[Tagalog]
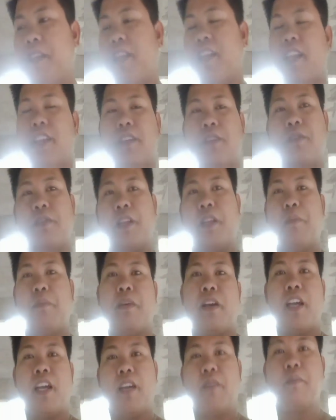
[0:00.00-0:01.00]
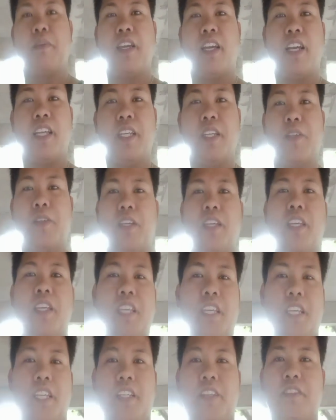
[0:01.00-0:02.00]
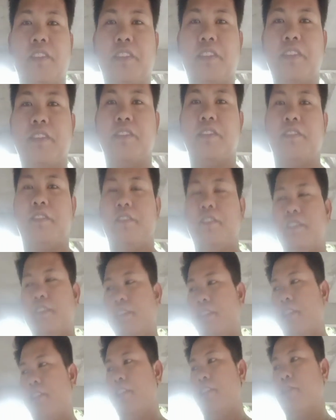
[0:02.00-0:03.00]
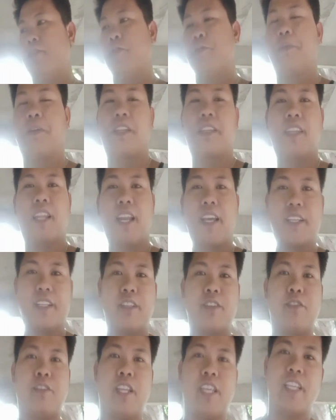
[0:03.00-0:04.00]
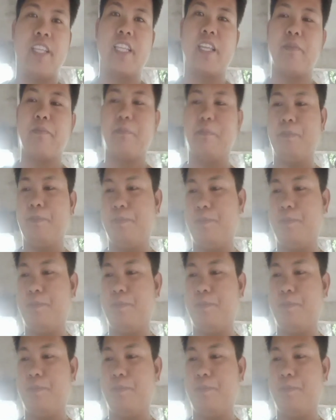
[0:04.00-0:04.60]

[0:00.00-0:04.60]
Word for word: binili kong rim mga kamikaniko ko ano super drag na kulay item